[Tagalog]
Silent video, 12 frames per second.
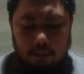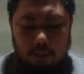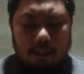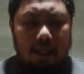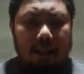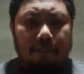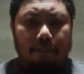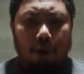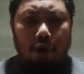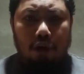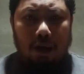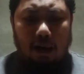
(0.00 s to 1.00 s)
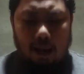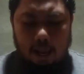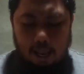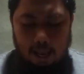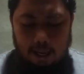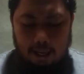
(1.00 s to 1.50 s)
Siya din po yung
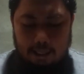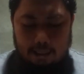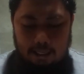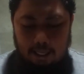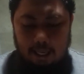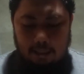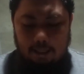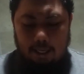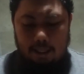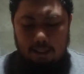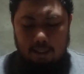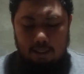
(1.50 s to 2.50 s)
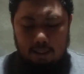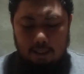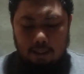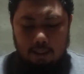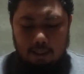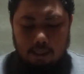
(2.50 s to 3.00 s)
nag-aakay sa atin
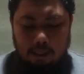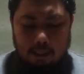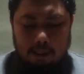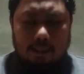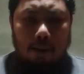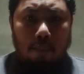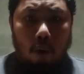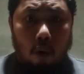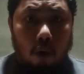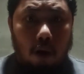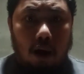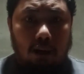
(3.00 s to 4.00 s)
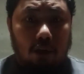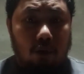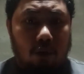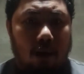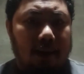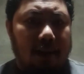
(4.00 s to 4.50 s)
sa buong
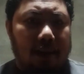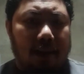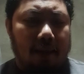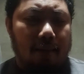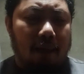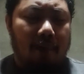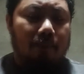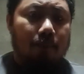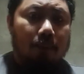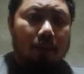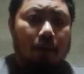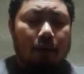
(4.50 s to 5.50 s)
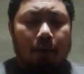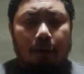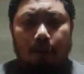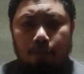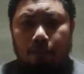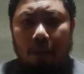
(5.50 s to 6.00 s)
katotohanan. Amen
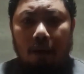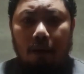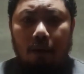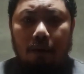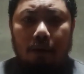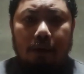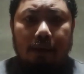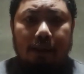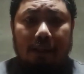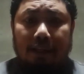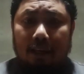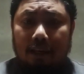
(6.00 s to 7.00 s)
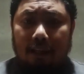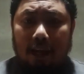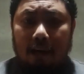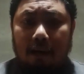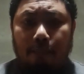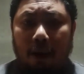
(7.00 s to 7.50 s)
sa
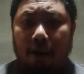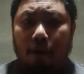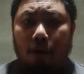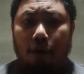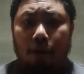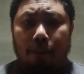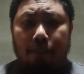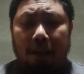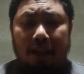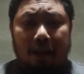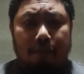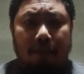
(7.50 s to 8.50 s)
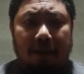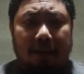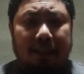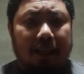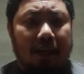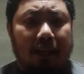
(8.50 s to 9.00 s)
salita ng Panginoon,
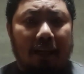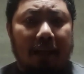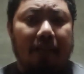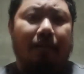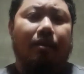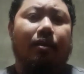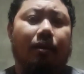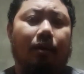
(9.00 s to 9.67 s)
binibigkas natin